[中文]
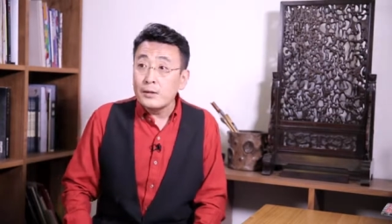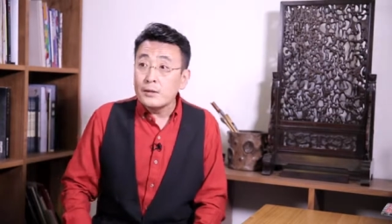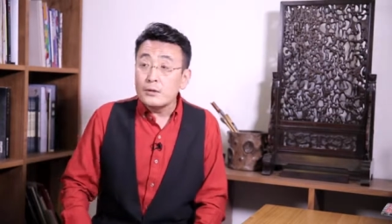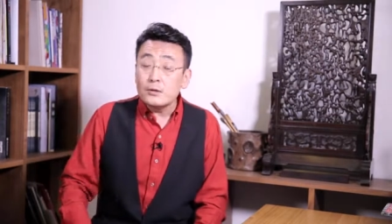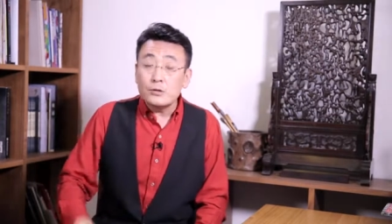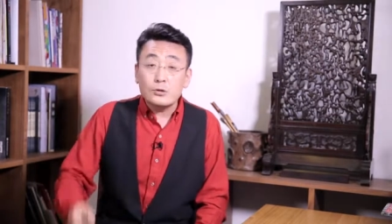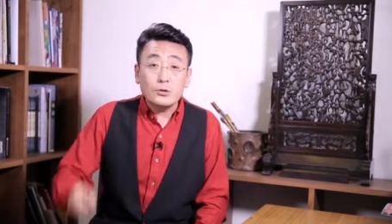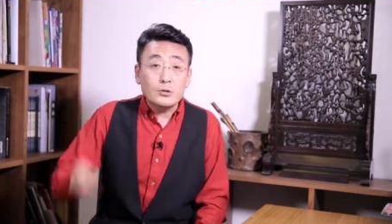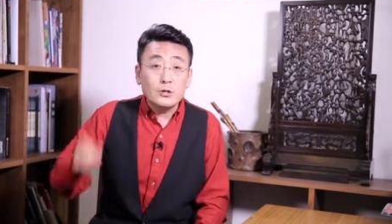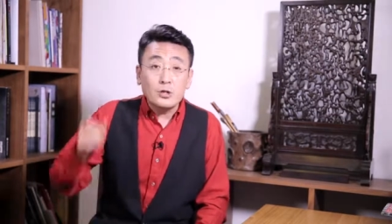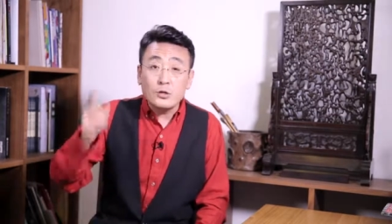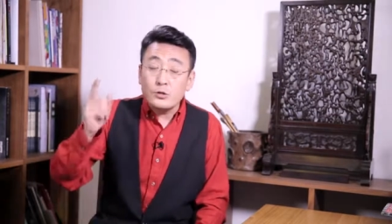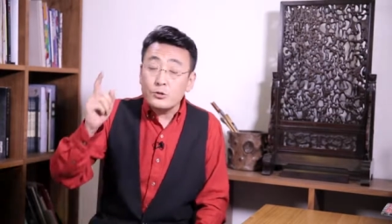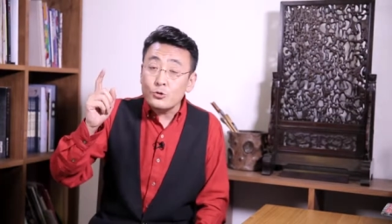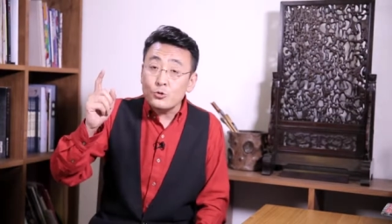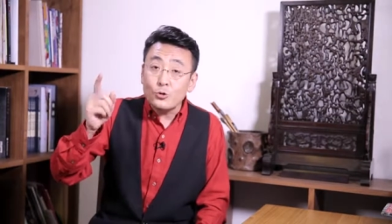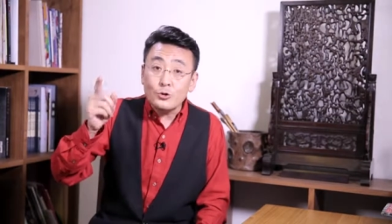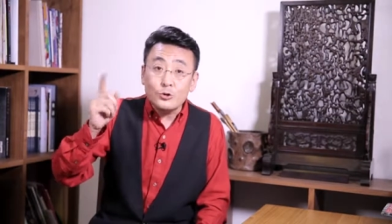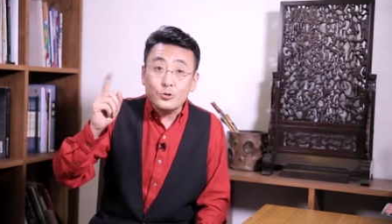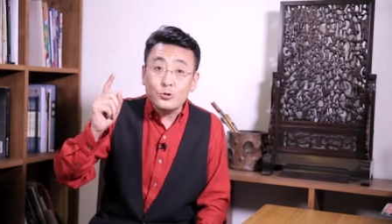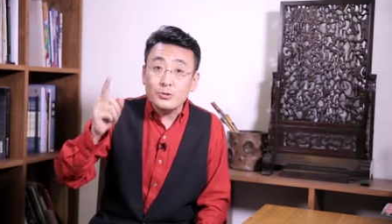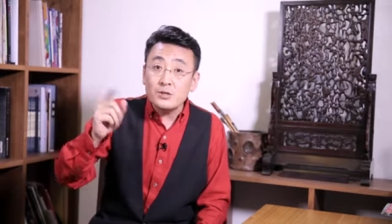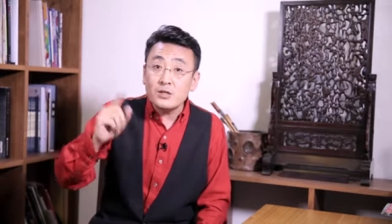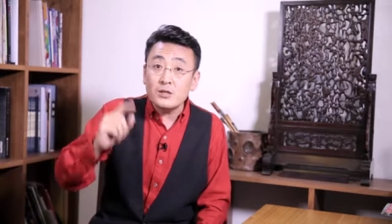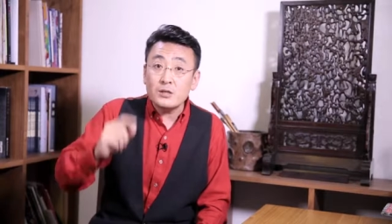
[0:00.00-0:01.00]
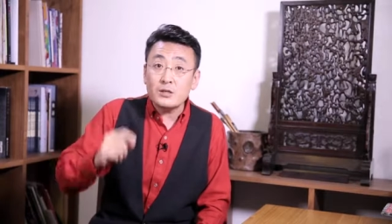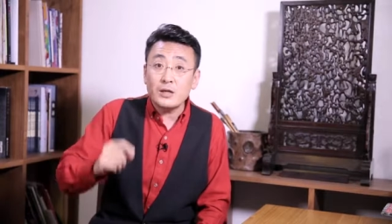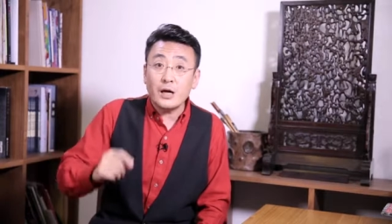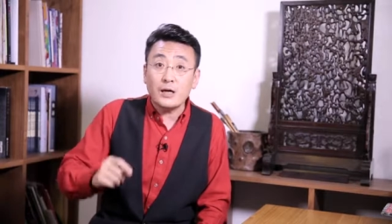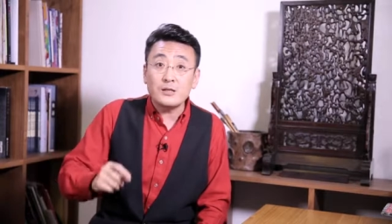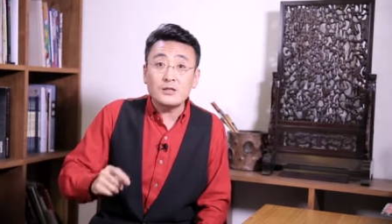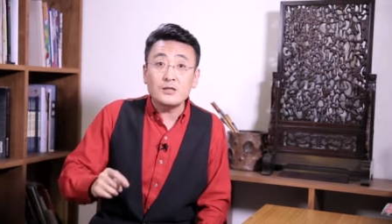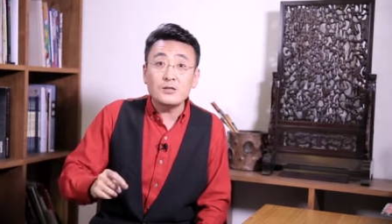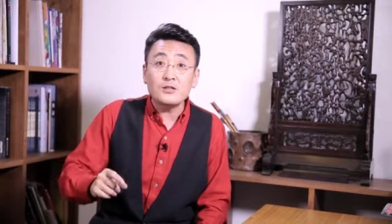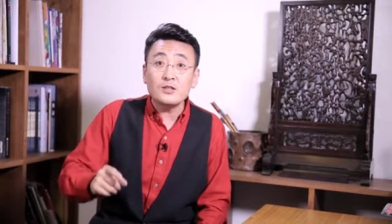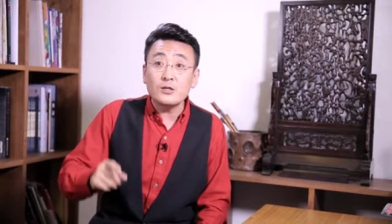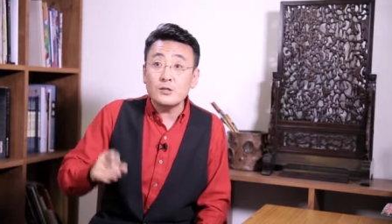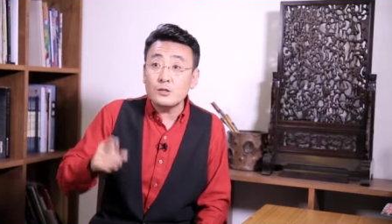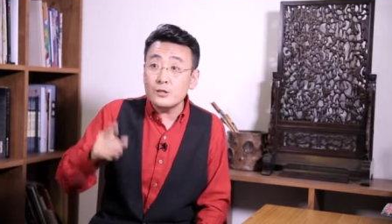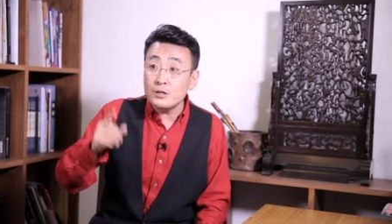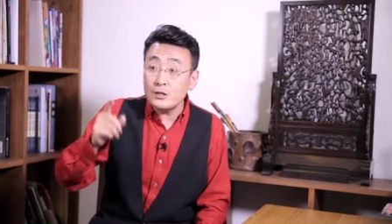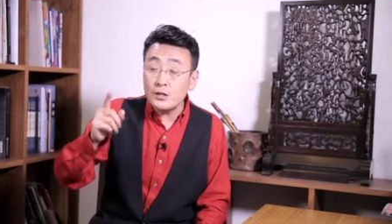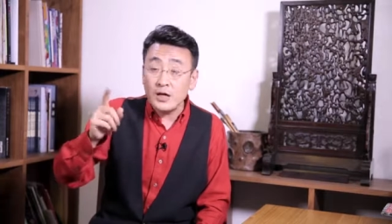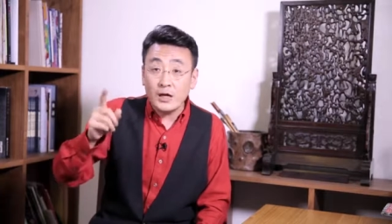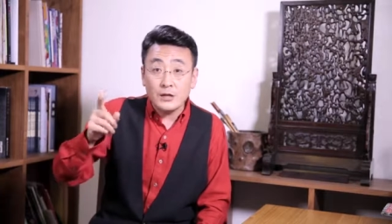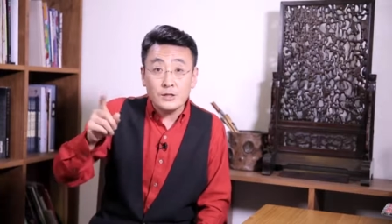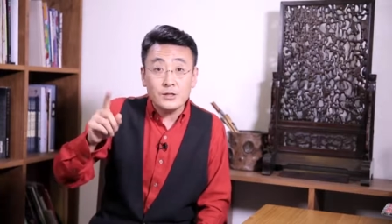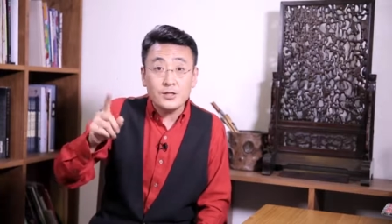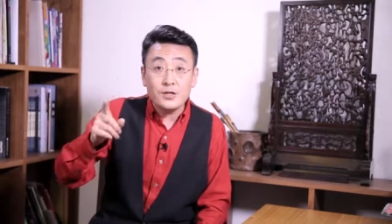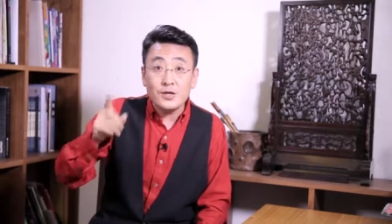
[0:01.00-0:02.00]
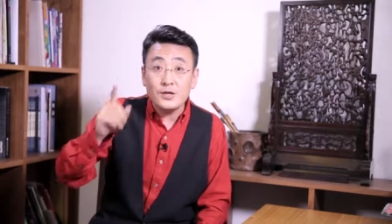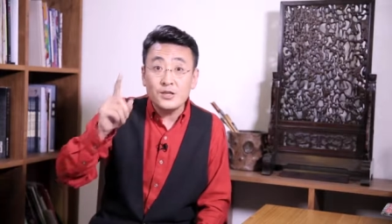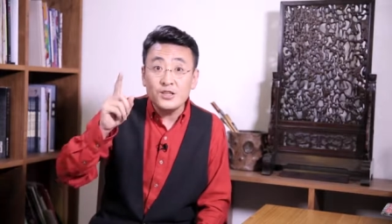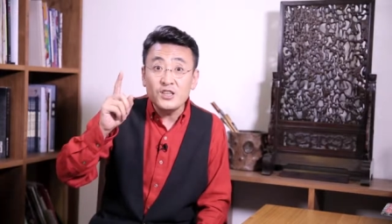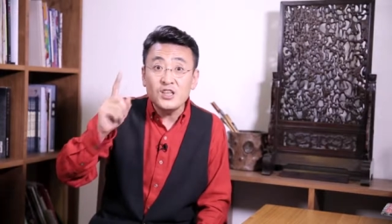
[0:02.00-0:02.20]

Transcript: 说听说孙静雅曾经干这个，